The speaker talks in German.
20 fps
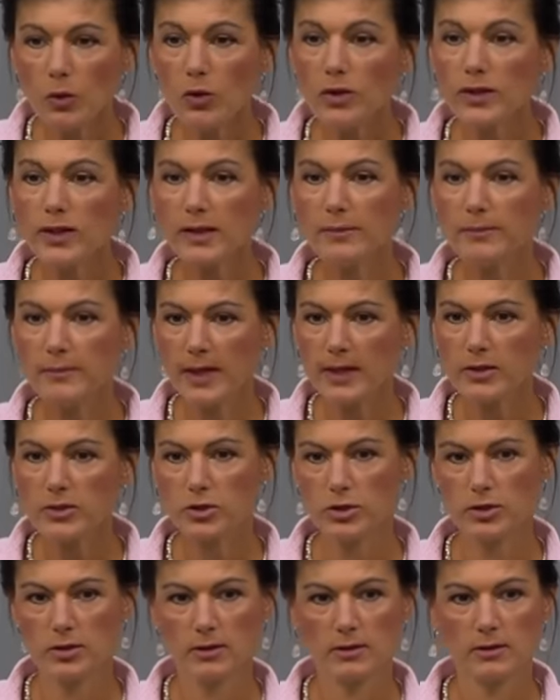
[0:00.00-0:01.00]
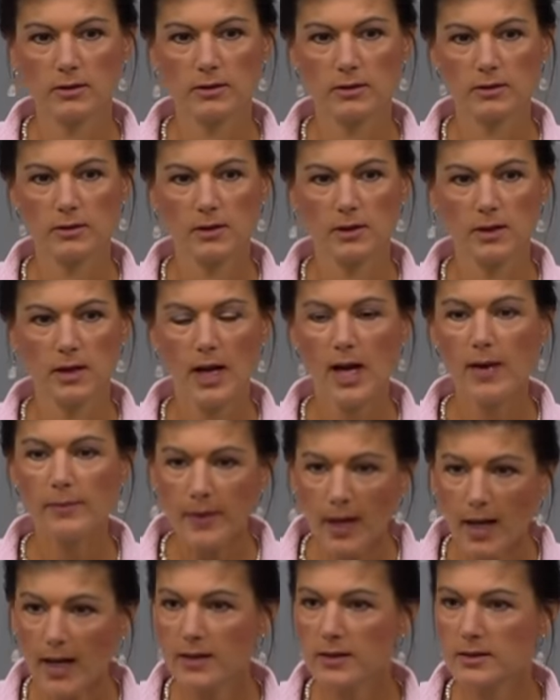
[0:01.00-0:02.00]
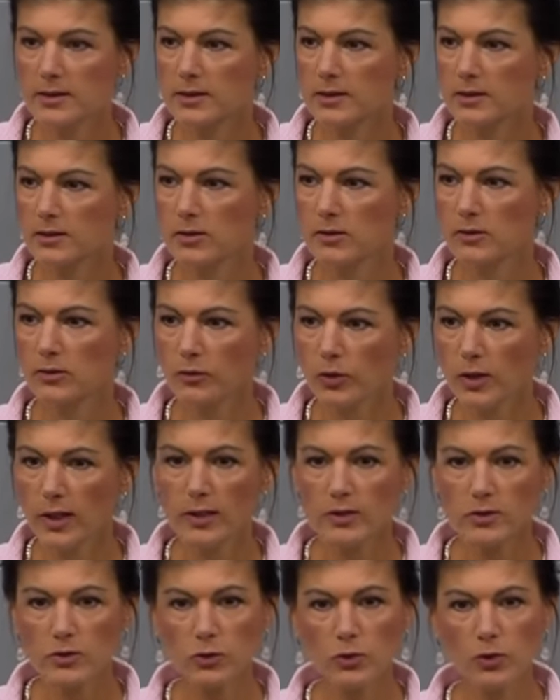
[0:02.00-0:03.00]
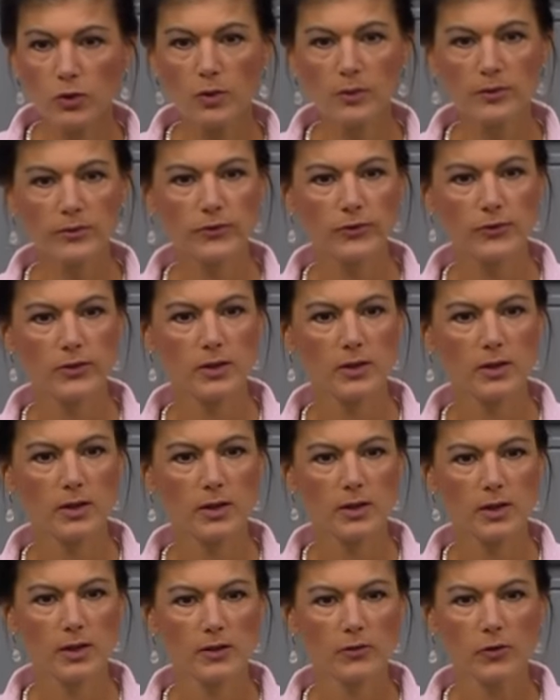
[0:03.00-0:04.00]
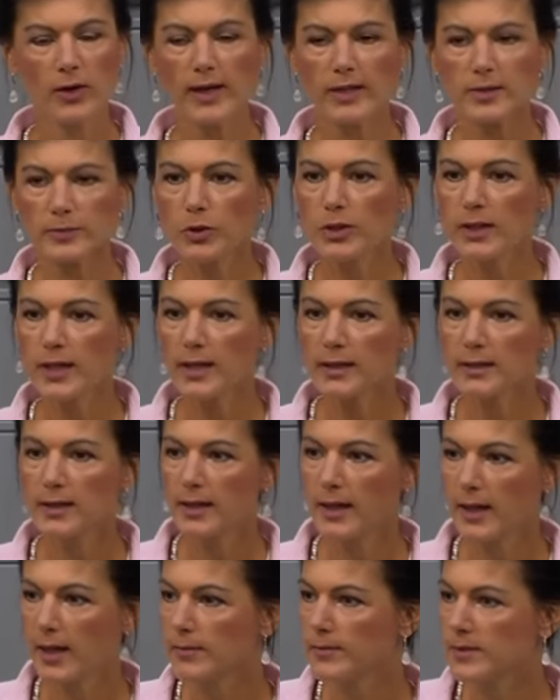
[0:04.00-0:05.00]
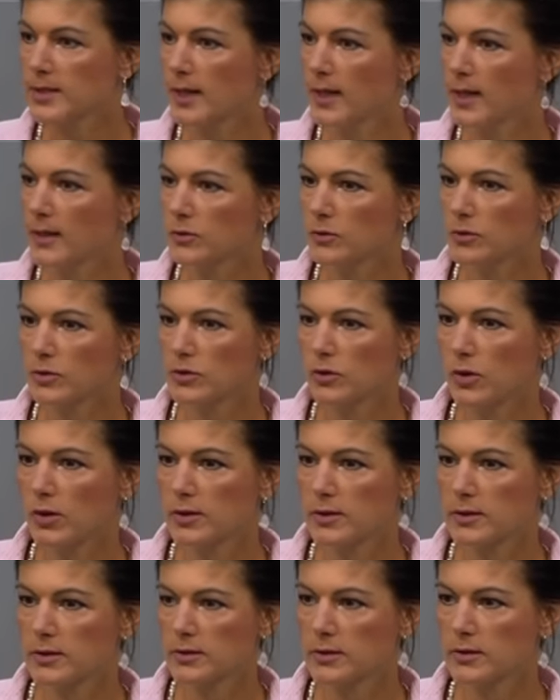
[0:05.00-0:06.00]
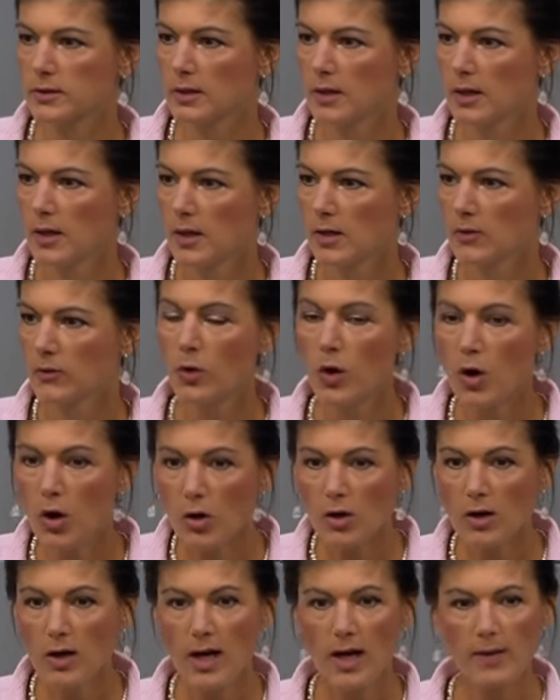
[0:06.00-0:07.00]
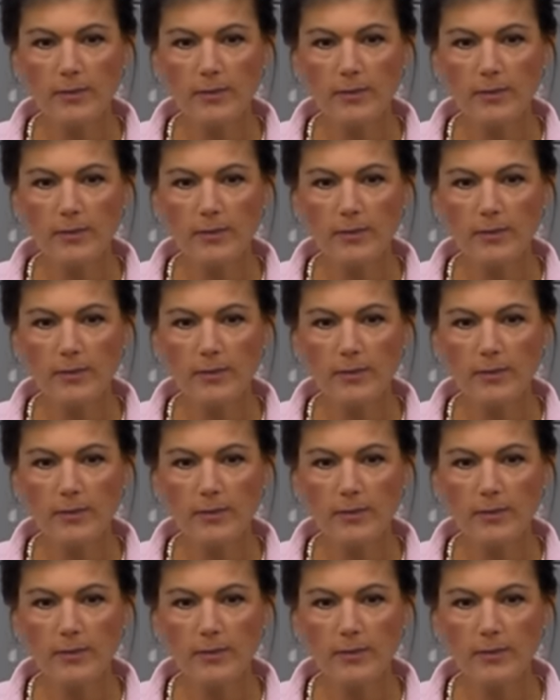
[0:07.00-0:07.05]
dass Wagenknecht wirklich echte Chancen hätte, Wähler von der AfD zu gewinnen. Die AfD klein oder kleiner zu